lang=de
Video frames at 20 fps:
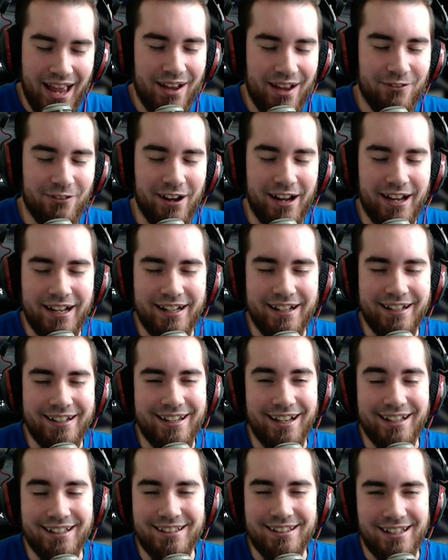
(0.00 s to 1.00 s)
weil
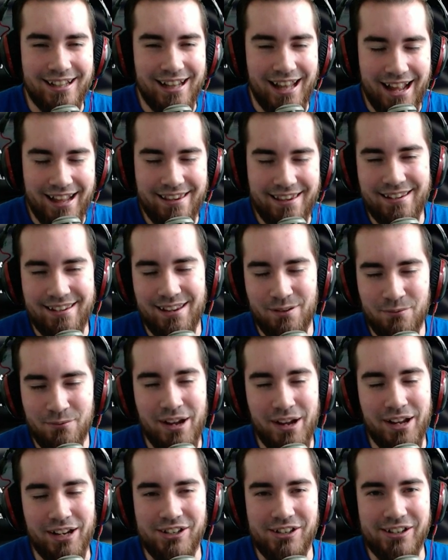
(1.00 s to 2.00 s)
das letzte
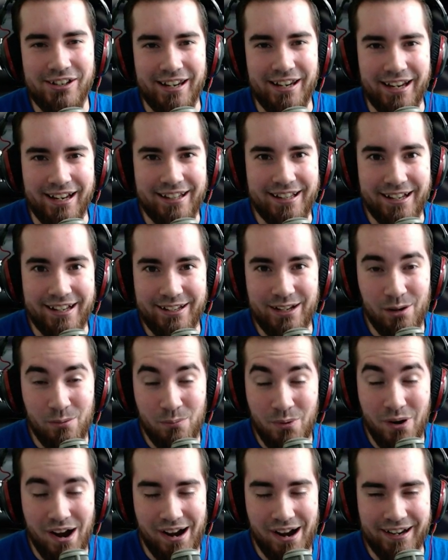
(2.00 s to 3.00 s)
Match gegen Daniel
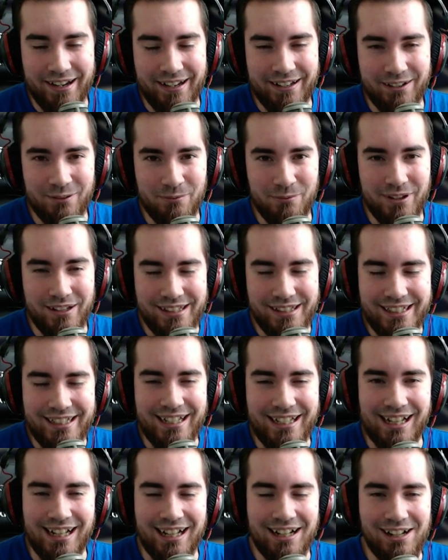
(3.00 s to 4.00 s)
Bryan um den
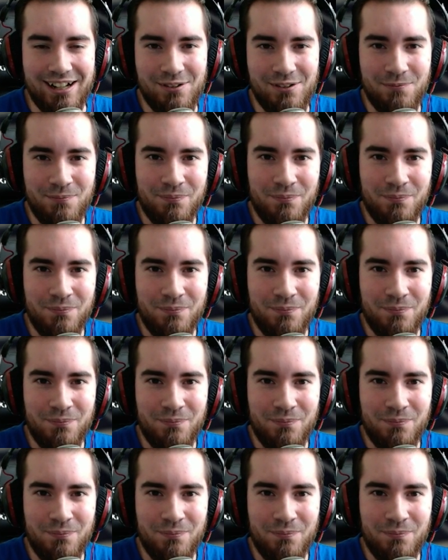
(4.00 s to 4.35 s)
Titel